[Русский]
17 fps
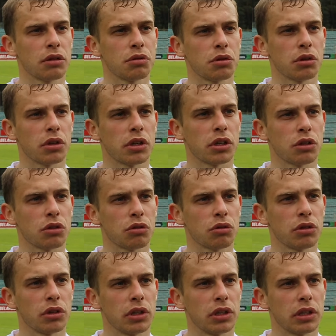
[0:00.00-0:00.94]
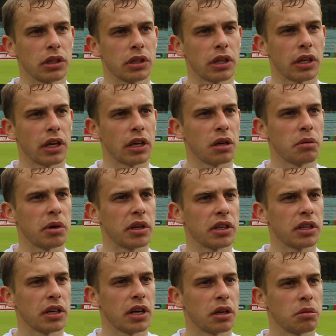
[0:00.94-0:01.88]
все хорошо, и такие
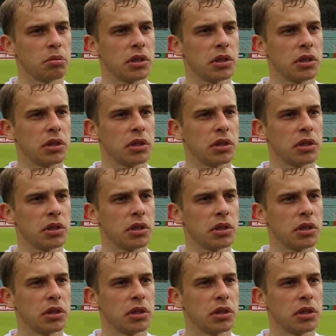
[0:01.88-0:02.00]
команды, как